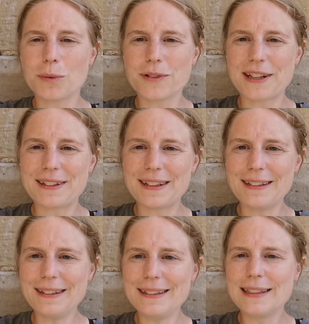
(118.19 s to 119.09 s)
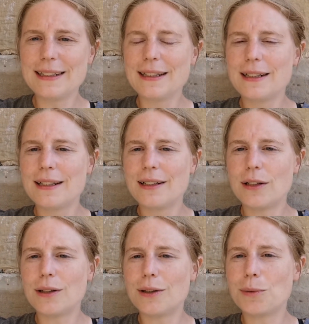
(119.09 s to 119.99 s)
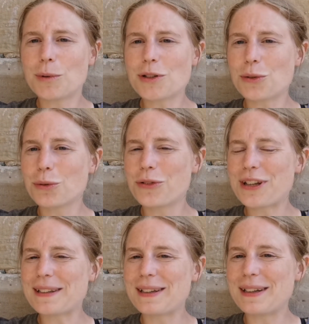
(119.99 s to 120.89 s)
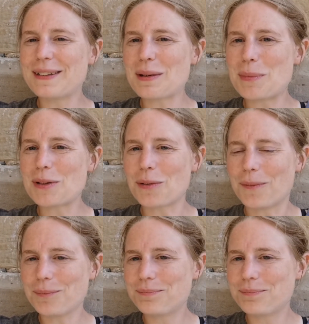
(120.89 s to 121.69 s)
constater. moi je trouve ça très apaisant.